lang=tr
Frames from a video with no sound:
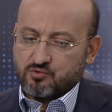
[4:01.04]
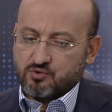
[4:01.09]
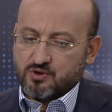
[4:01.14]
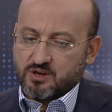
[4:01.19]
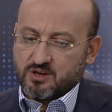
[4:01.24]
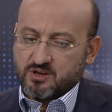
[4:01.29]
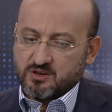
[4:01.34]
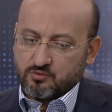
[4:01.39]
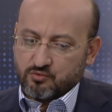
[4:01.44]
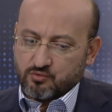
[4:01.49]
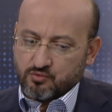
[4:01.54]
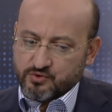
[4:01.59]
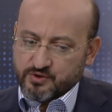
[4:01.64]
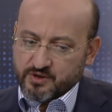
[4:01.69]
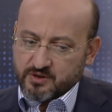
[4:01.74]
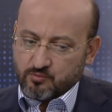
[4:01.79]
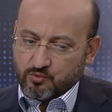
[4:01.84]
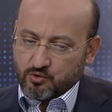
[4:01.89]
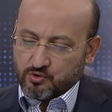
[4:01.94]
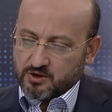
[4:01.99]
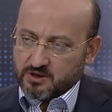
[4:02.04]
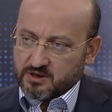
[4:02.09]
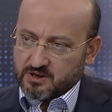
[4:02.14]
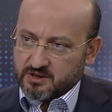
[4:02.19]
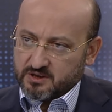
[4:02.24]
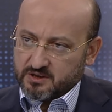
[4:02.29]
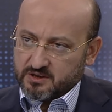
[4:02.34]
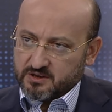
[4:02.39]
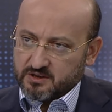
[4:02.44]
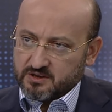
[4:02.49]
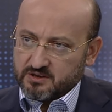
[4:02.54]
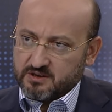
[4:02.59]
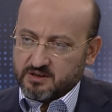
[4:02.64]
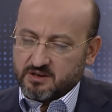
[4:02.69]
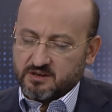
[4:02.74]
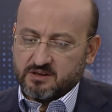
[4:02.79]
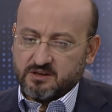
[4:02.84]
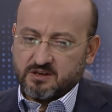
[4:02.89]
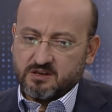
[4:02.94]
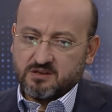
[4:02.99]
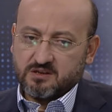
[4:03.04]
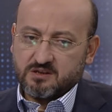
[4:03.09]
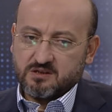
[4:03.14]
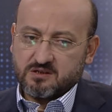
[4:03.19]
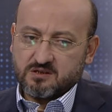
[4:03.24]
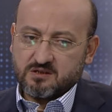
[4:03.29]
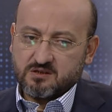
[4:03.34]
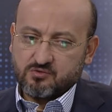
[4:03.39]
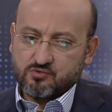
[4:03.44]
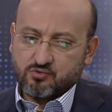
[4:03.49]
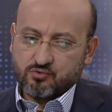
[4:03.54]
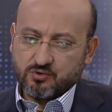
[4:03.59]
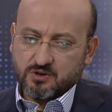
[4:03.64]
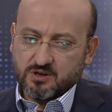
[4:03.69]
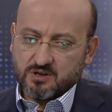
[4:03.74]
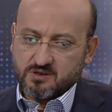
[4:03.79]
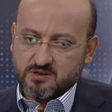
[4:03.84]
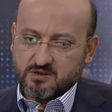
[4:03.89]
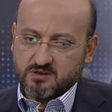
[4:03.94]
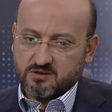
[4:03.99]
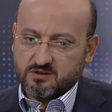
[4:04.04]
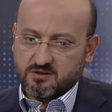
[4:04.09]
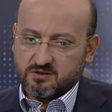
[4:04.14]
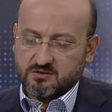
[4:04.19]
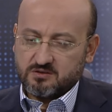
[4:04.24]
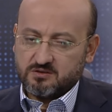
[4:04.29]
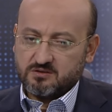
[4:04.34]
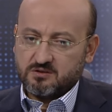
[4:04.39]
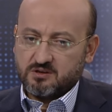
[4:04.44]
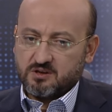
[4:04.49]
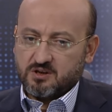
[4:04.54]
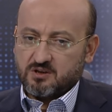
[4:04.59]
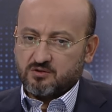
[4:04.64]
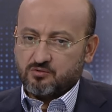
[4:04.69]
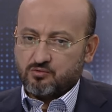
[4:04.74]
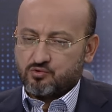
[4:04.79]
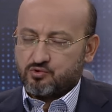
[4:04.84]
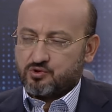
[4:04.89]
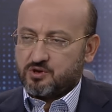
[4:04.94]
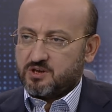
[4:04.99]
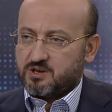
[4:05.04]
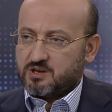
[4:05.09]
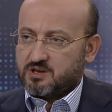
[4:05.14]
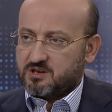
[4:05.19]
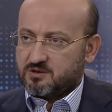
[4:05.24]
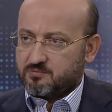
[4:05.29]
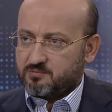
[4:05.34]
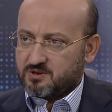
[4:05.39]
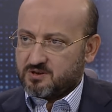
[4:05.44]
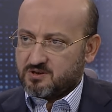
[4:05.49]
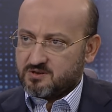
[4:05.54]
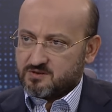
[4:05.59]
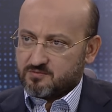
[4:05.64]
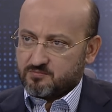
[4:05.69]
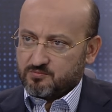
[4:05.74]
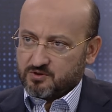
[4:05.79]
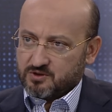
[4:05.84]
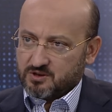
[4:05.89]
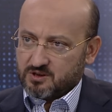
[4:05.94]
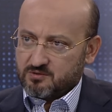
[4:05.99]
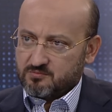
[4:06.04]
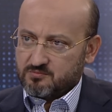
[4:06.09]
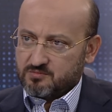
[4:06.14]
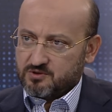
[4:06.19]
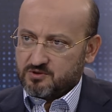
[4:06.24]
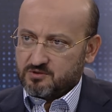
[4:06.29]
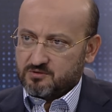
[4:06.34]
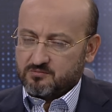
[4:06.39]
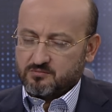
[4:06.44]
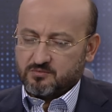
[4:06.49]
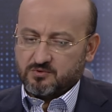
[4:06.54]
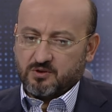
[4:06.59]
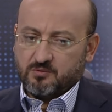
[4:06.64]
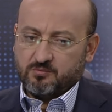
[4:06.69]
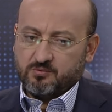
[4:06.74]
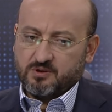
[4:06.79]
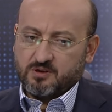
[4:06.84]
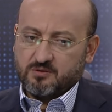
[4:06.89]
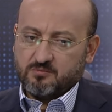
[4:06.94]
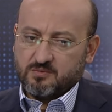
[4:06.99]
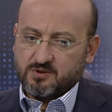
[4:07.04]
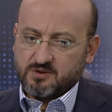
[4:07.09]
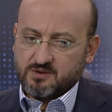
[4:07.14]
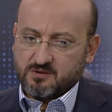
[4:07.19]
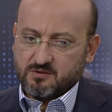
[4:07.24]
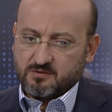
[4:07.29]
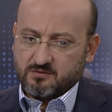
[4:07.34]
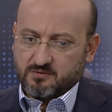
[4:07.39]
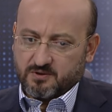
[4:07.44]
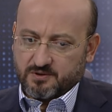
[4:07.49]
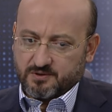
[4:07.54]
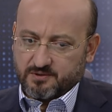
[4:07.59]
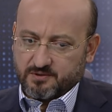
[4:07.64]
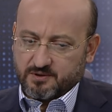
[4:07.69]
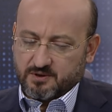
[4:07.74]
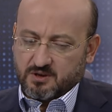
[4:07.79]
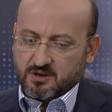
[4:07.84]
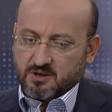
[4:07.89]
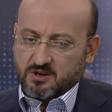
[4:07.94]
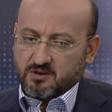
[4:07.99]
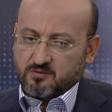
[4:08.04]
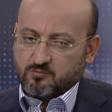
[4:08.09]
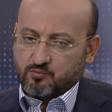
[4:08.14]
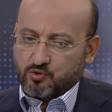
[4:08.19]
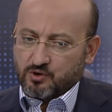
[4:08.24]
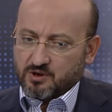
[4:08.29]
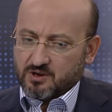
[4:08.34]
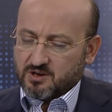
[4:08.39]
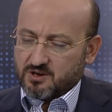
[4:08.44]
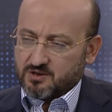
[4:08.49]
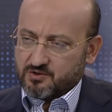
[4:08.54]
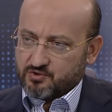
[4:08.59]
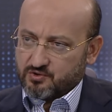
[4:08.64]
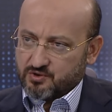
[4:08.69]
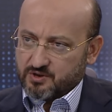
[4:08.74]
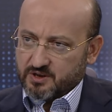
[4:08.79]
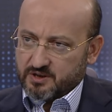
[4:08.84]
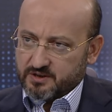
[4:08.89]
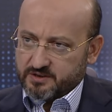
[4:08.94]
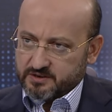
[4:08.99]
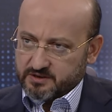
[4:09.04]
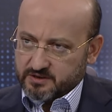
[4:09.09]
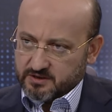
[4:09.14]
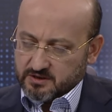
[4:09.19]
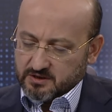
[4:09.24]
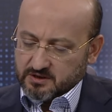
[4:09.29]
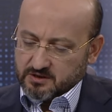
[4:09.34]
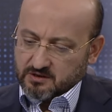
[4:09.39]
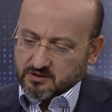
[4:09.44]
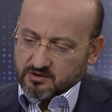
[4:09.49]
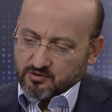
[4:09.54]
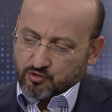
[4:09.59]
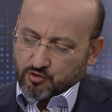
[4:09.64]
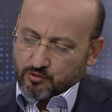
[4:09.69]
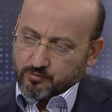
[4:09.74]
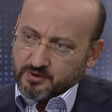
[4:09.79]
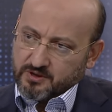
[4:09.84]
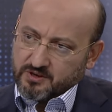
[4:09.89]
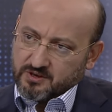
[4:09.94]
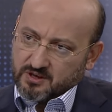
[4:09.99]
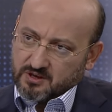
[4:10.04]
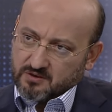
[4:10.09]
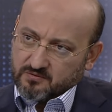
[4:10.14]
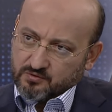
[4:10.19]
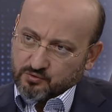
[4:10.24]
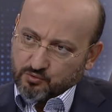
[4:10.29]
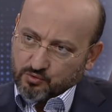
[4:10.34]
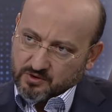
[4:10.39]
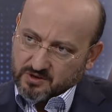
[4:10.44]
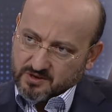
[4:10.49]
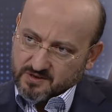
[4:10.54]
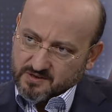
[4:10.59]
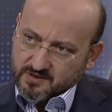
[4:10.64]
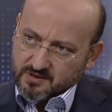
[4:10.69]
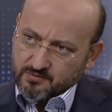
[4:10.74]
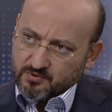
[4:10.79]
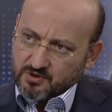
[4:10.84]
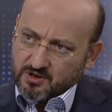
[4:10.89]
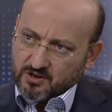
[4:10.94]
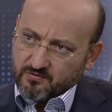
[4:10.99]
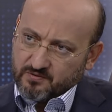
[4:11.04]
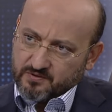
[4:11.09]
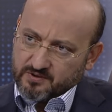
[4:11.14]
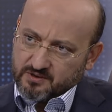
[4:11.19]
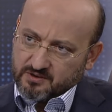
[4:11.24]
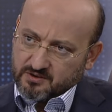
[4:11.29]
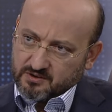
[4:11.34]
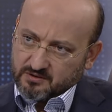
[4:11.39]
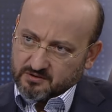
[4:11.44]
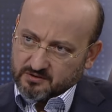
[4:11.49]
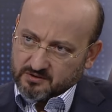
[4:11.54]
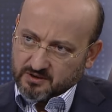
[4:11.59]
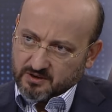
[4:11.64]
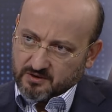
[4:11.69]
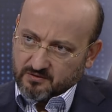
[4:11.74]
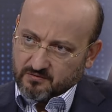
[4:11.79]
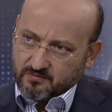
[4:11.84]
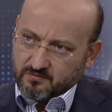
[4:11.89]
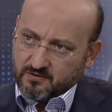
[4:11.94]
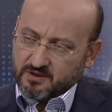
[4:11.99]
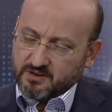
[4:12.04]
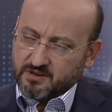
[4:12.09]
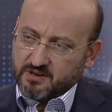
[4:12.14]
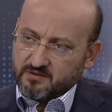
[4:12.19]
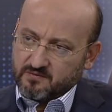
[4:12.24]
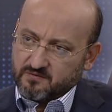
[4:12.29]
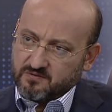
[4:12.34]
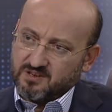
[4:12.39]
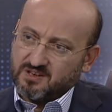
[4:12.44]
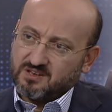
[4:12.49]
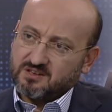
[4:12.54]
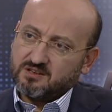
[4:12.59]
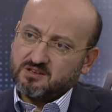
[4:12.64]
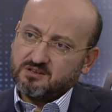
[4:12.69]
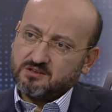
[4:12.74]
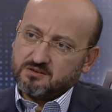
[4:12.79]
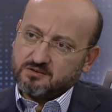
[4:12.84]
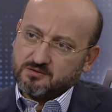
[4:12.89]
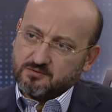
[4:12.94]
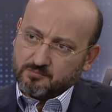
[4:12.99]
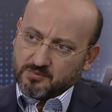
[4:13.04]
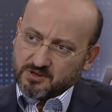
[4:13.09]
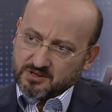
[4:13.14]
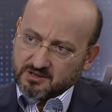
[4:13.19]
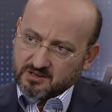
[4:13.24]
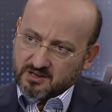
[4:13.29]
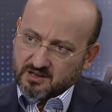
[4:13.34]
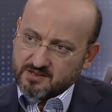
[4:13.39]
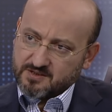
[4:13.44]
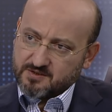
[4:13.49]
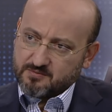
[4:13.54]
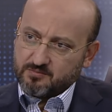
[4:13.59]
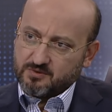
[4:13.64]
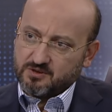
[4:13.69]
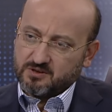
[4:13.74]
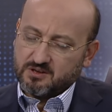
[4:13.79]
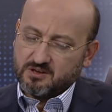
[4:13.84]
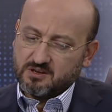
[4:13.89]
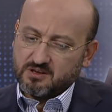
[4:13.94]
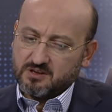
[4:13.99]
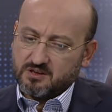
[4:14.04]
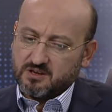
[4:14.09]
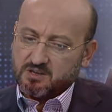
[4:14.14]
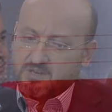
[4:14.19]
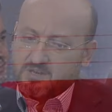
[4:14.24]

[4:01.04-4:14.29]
Suriye'nin kuzey bölgelerine yani neredeyse Suriye sınırının üçte ikilik bir kısmında bir yapılanma var. Buna karşı yani Kobani e, tarafının ötesinde bir de Afrin tarafı var. Yani Fırat'ın batı Batısı. kesiminde